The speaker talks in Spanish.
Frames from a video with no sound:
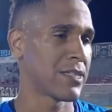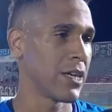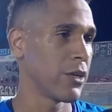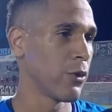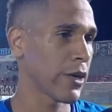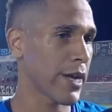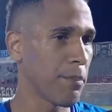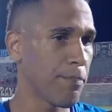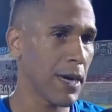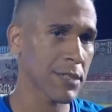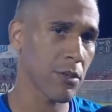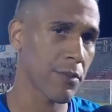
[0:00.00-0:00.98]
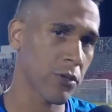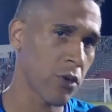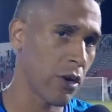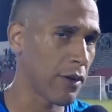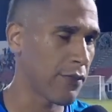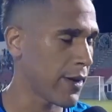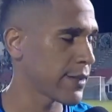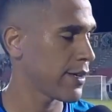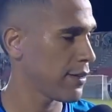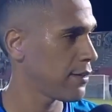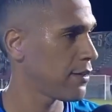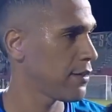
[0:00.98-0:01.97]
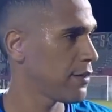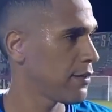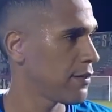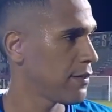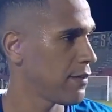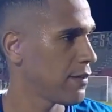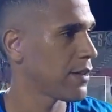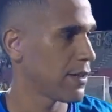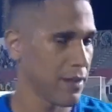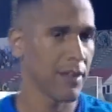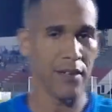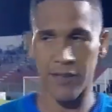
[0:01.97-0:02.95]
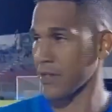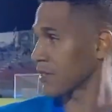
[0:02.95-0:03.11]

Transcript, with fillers: y un gran paso, pero todavía falta. Muchas gracias, felicidades.